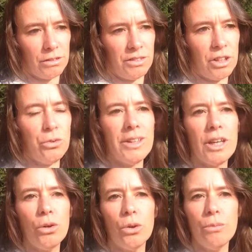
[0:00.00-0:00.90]
dénué
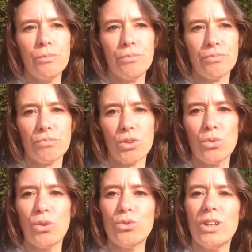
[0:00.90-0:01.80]
d'ego,
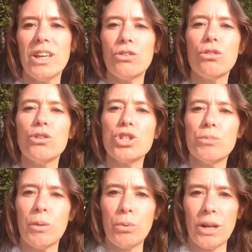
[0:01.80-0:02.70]
ou en tous les cas sur le
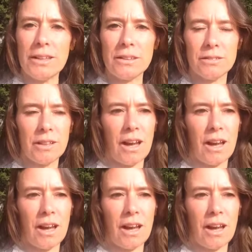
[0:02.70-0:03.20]
chemin pour l'être,